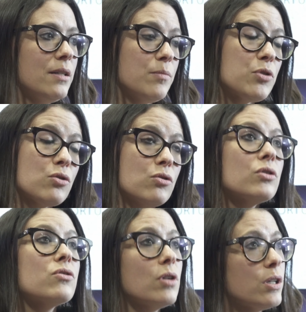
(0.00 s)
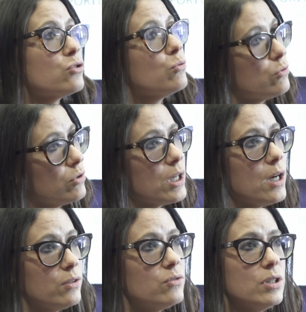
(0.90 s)
Temos questões relacionadas com os
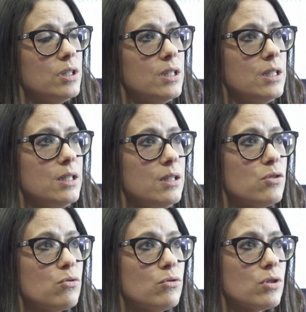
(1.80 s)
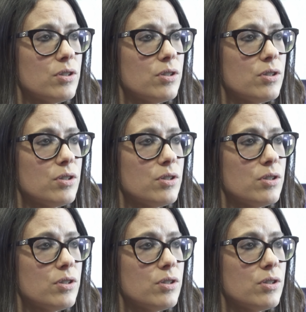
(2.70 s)
horários e, e assuntos